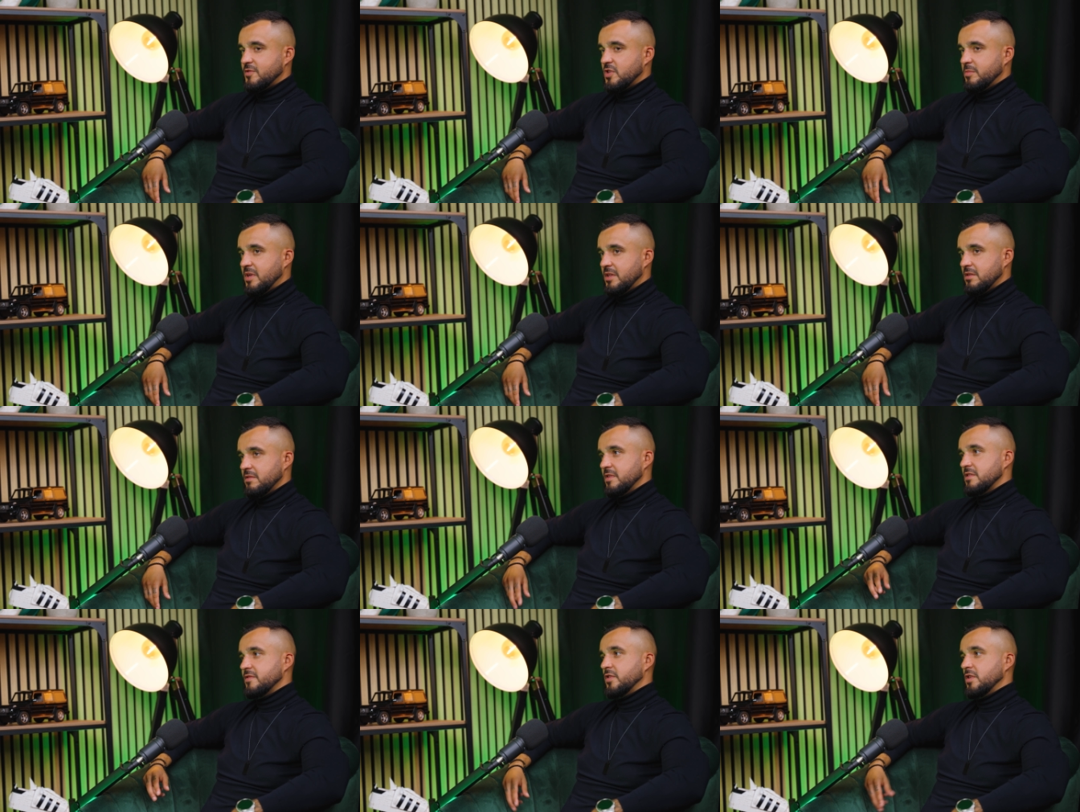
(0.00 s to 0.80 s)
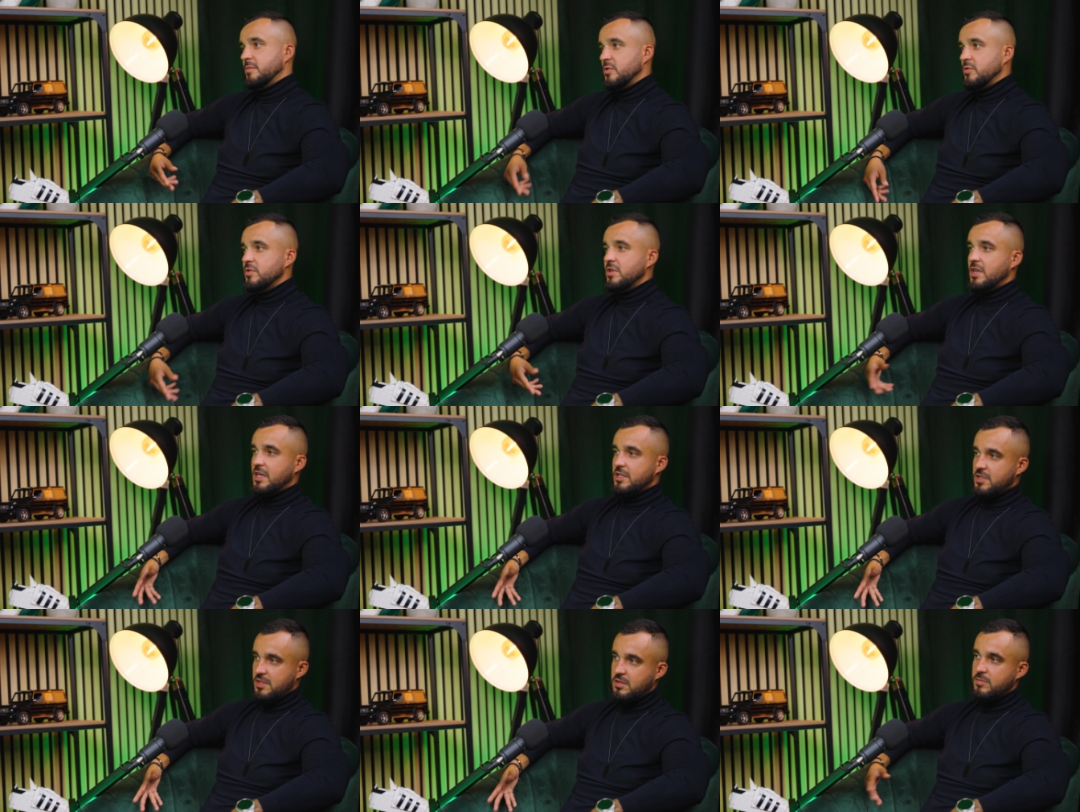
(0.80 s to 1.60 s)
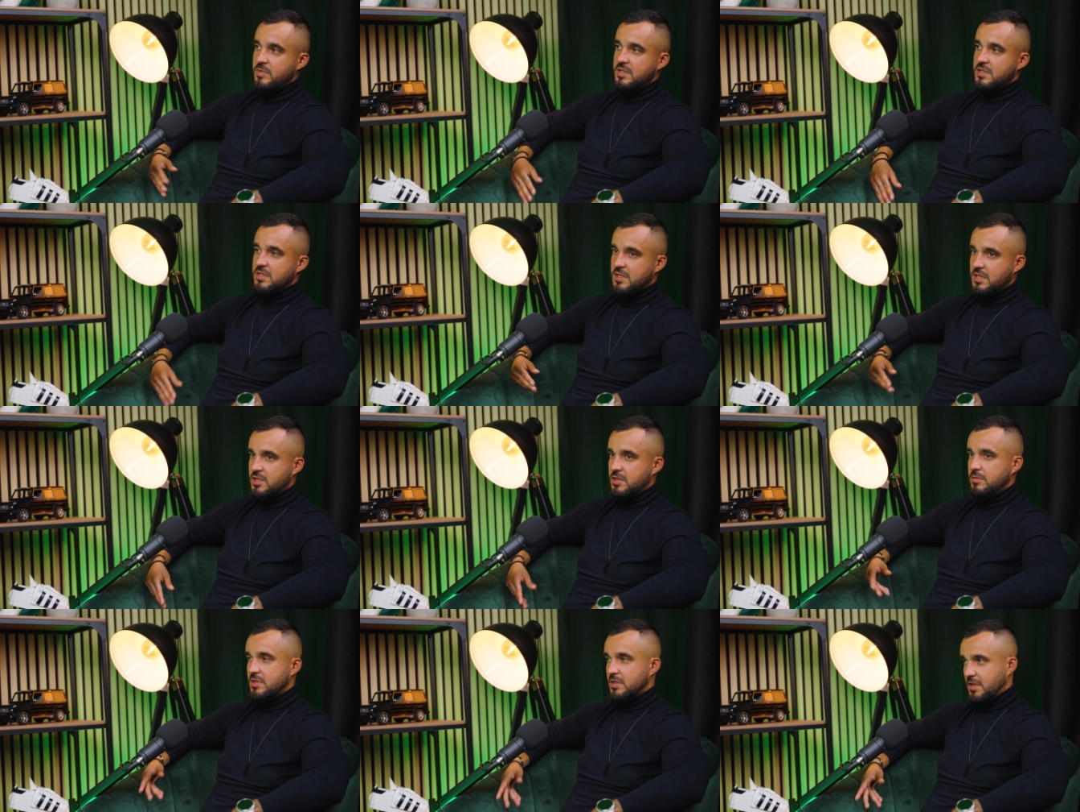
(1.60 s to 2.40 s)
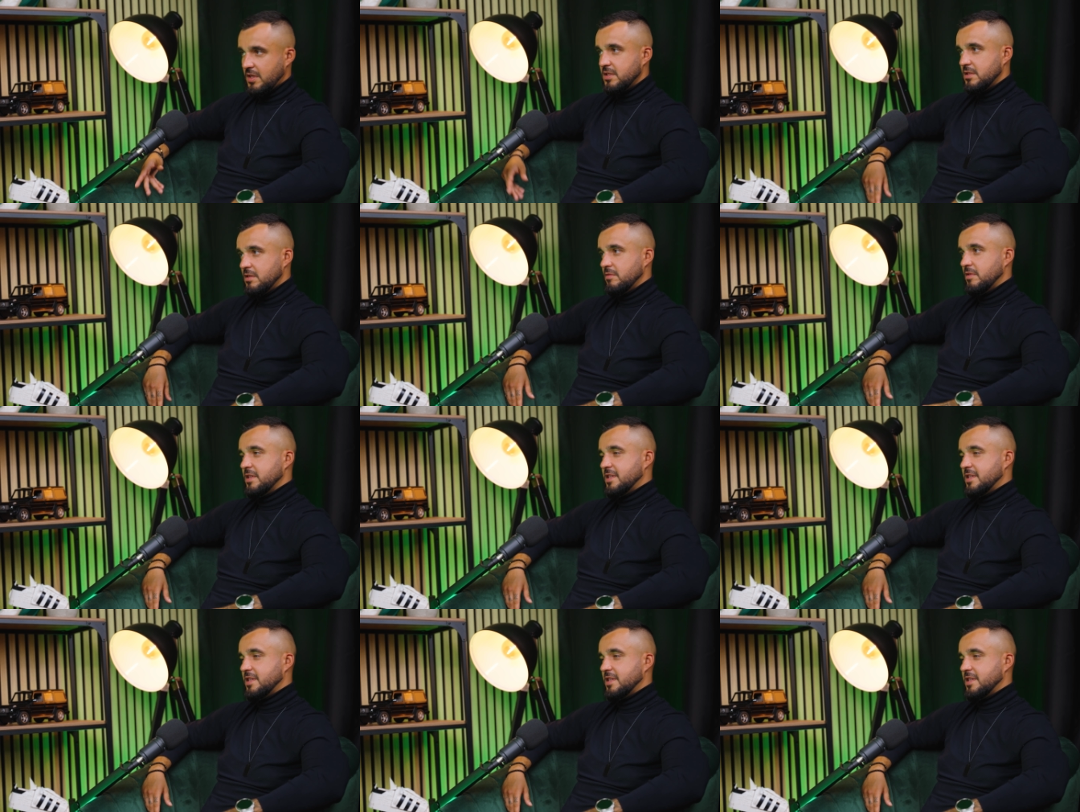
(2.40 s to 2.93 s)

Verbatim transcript: zawsze będą, więc wolimy unikać, natomiast zdarzają się takie